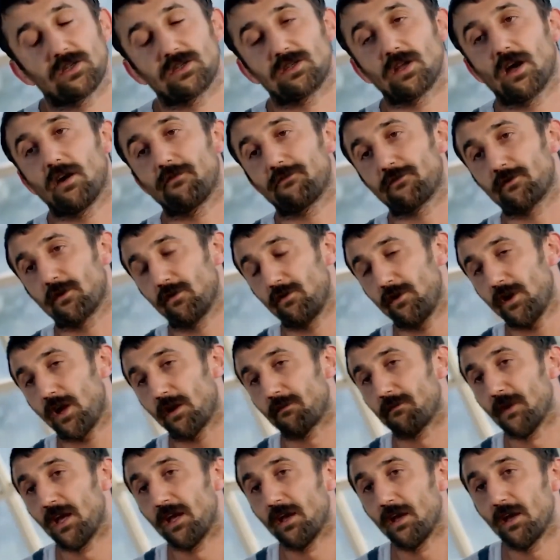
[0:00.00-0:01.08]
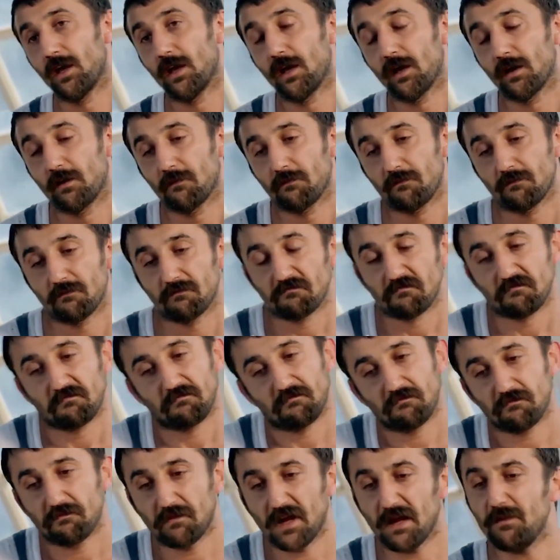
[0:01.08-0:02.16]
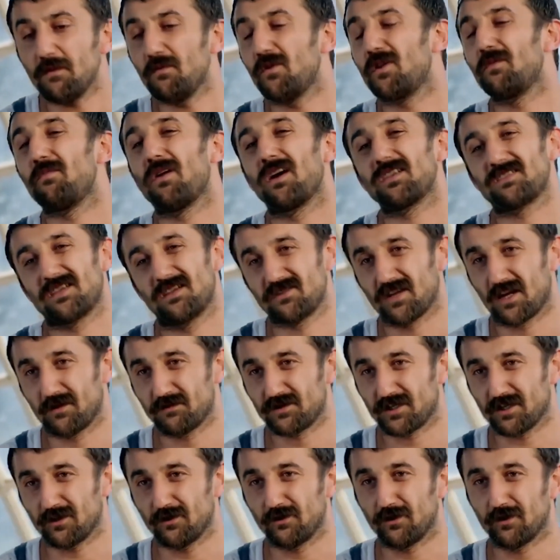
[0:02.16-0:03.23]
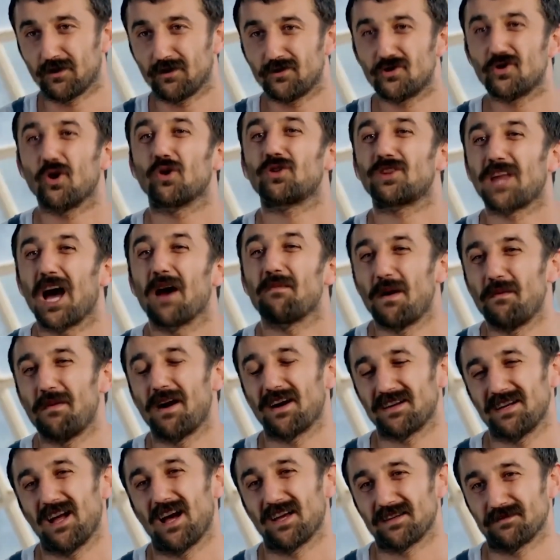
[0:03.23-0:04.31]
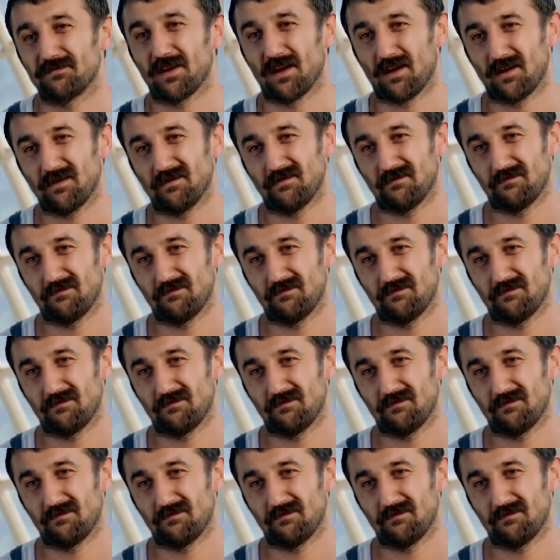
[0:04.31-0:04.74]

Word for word: Estağfurullah evladım. Benim de böyle bazen canım sıkılıyor. Çok takmamak lazım.